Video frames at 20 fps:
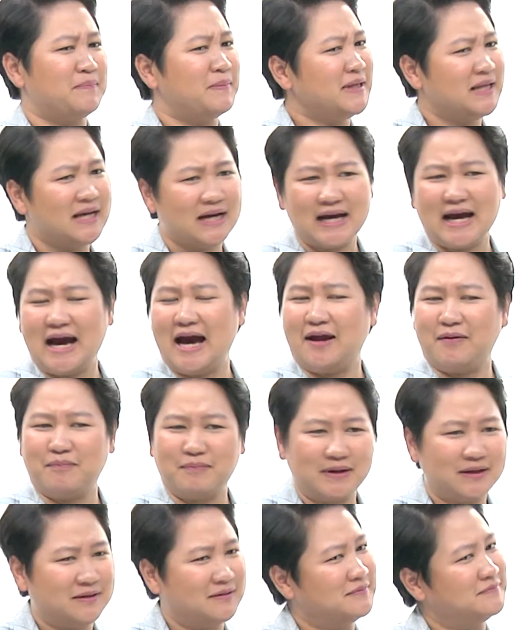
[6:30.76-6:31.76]
บรรยากาศ
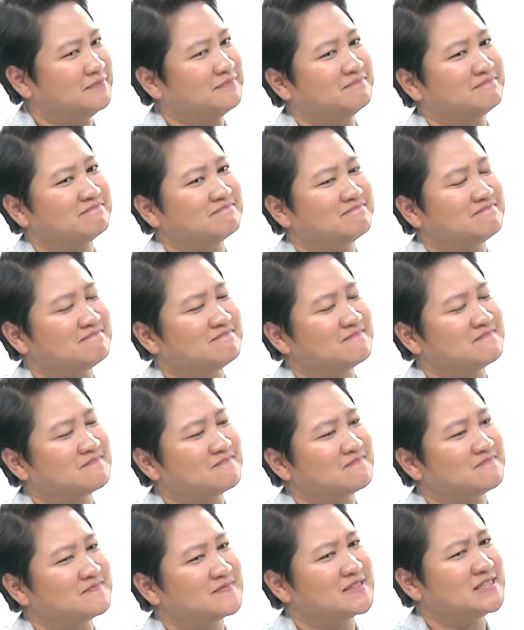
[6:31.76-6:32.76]
มัน
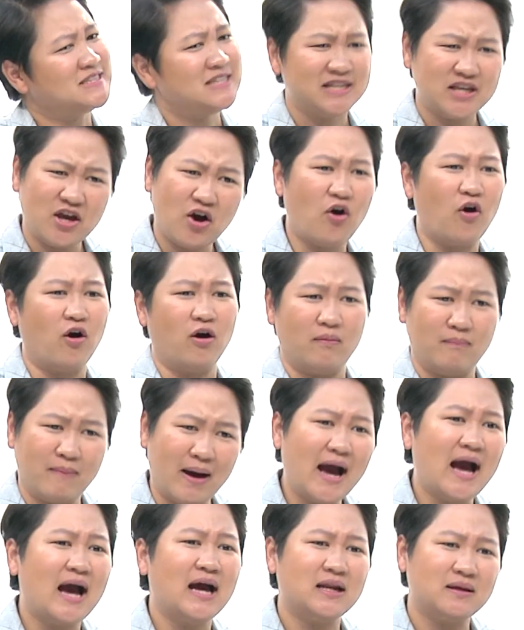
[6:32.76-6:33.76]
สยอง
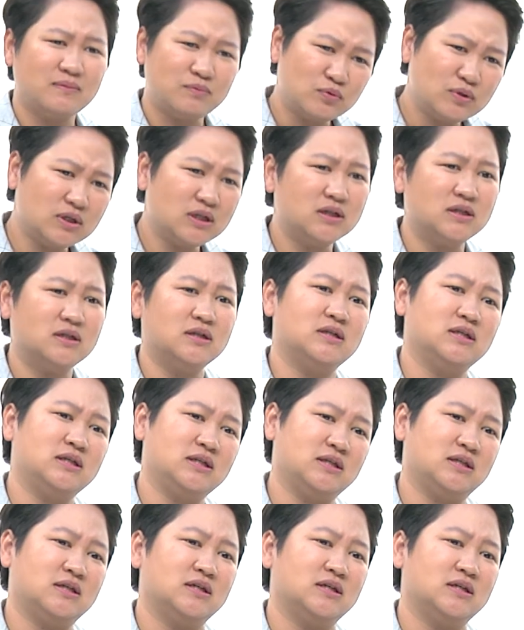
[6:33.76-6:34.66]
มากเลยพูดเลย